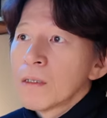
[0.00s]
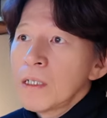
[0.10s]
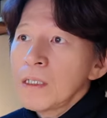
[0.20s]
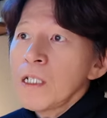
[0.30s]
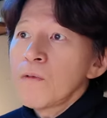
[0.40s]
で
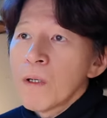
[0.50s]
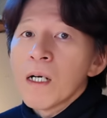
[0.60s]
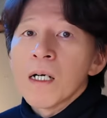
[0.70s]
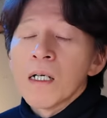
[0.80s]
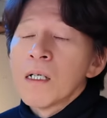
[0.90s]
以前
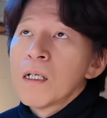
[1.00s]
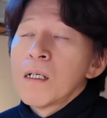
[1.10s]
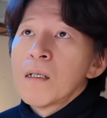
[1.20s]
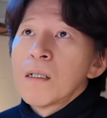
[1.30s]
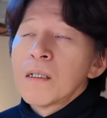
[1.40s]
は、
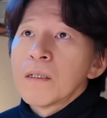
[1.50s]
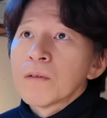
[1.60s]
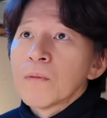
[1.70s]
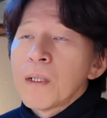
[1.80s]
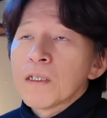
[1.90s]
えっ
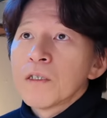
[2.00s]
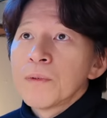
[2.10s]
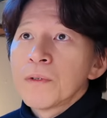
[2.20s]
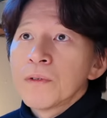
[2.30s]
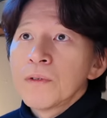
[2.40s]
と、
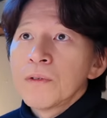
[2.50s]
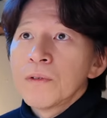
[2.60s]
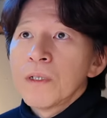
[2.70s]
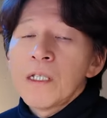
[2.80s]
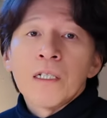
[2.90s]

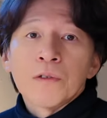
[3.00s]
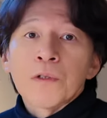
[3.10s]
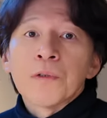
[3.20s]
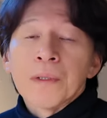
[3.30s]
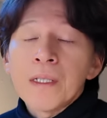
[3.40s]
MacBook Air の
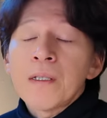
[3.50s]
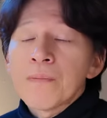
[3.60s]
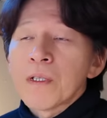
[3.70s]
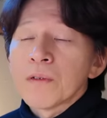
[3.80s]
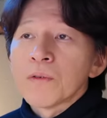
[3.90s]
時にはね、
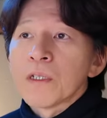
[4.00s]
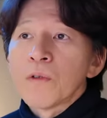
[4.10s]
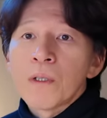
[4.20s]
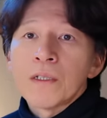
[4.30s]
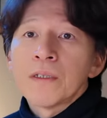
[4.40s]
あの当然
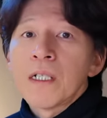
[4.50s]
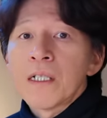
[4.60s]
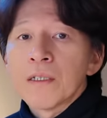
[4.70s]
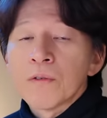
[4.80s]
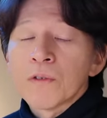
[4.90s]
ローカルに入れ
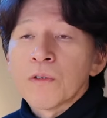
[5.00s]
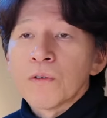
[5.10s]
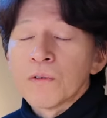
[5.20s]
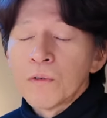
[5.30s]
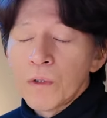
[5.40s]
ないと、そ
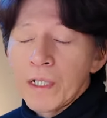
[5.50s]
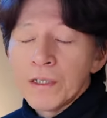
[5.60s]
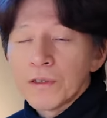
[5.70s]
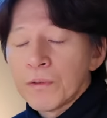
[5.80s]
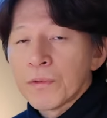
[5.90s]
の動画編
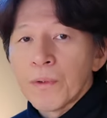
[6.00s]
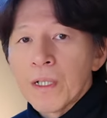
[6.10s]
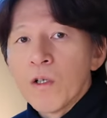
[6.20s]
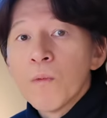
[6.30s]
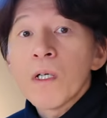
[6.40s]
集ソフト
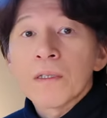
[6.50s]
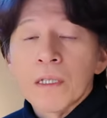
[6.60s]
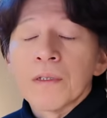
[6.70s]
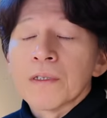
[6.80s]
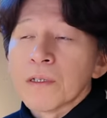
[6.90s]
が重かっ
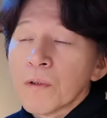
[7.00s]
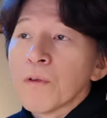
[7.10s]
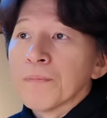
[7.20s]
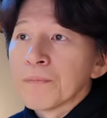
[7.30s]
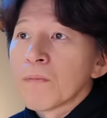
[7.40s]
たんですけ
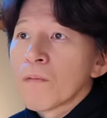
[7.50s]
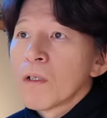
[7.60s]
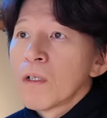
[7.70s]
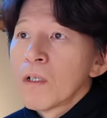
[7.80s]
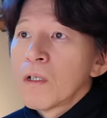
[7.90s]
ど、
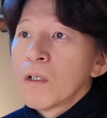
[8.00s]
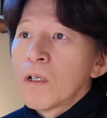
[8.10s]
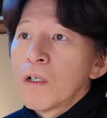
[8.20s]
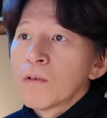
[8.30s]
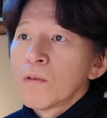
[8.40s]

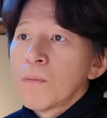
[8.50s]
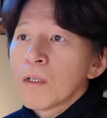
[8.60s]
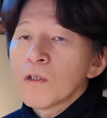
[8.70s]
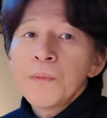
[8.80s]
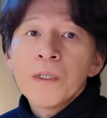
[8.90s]
あの、
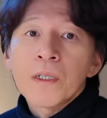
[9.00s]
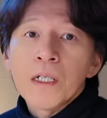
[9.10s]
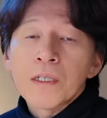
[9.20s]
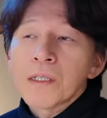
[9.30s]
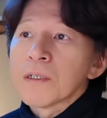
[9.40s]
Mac mini に
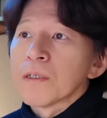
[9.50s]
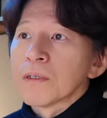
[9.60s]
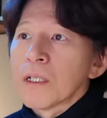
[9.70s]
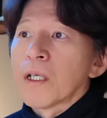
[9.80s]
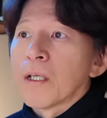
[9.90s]
変えてからです
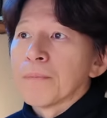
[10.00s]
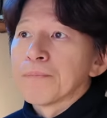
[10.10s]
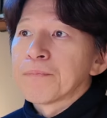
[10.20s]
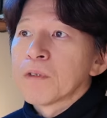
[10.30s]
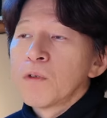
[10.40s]
ね、
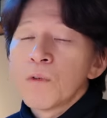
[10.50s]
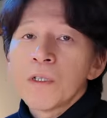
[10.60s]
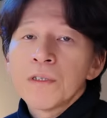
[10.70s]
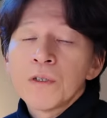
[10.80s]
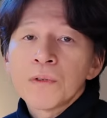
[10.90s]

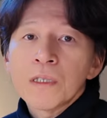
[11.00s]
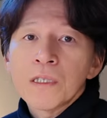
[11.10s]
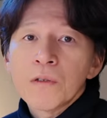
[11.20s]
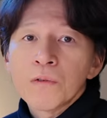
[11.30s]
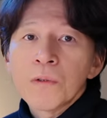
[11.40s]
ローカルに移動さ
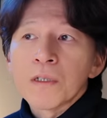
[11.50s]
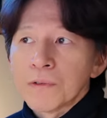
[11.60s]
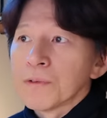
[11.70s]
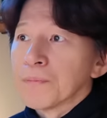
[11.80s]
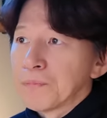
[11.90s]
せることな
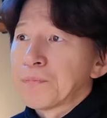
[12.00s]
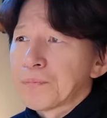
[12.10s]
く、